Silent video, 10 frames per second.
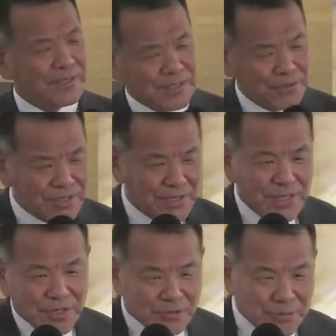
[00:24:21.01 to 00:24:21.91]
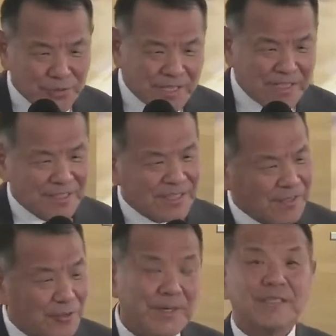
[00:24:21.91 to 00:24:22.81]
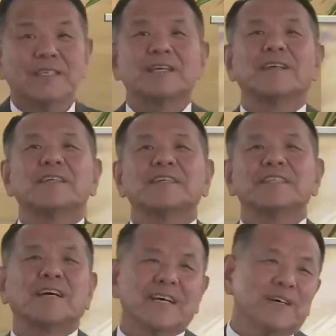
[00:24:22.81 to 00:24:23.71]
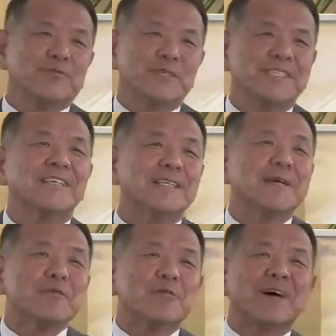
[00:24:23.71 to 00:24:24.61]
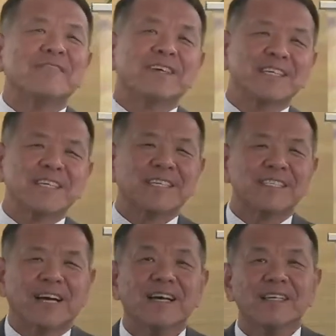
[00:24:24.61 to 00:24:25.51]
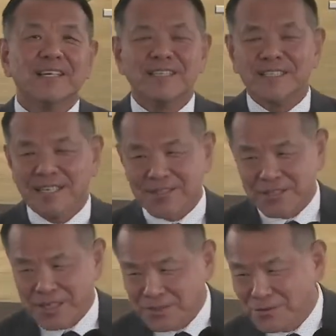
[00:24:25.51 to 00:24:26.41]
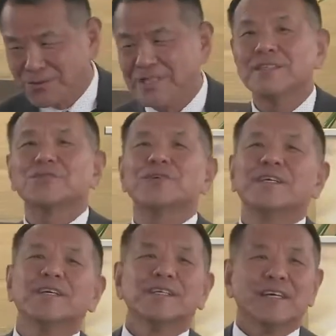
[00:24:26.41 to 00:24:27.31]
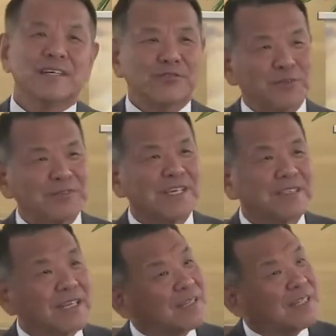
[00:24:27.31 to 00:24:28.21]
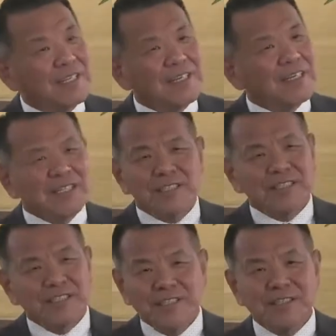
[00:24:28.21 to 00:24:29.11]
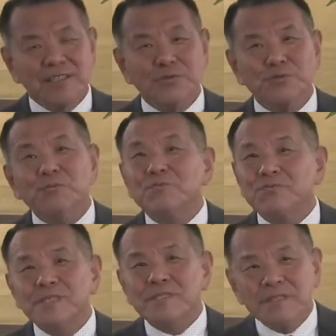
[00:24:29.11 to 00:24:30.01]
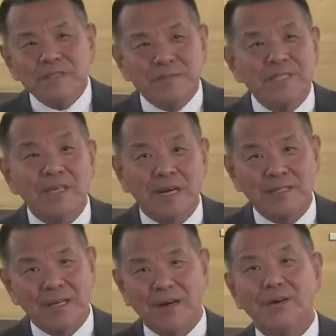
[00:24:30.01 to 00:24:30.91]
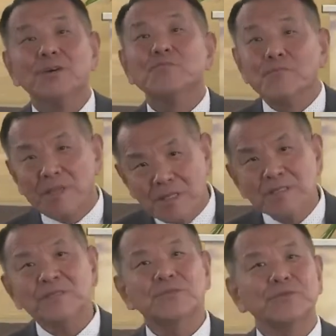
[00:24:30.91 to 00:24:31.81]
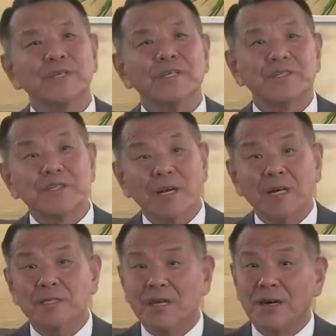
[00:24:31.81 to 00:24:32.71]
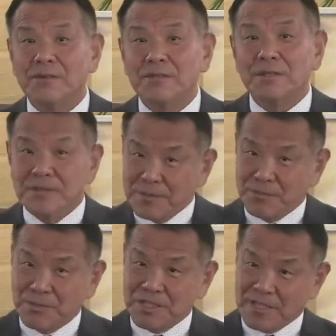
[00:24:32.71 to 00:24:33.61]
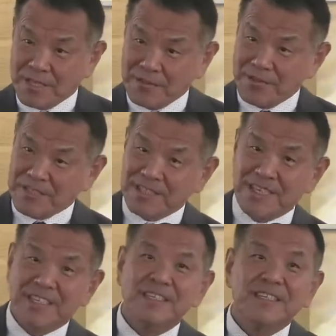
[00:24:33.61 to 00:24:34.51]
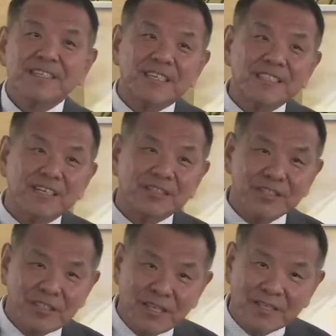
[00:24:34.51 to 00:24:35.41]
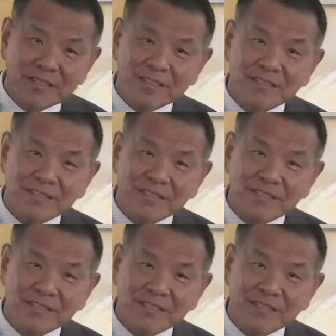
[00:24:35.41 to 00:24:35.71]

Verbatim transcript: 这就是我们所看到的。后面他讲到那儿讲了，我今今天没有办法一个一个讲。他也讲到城中人的罪，啊，我都不讲。他这个《以西邪书》不是特别强调民之罪，是强调不是城，你看他讲的是殿。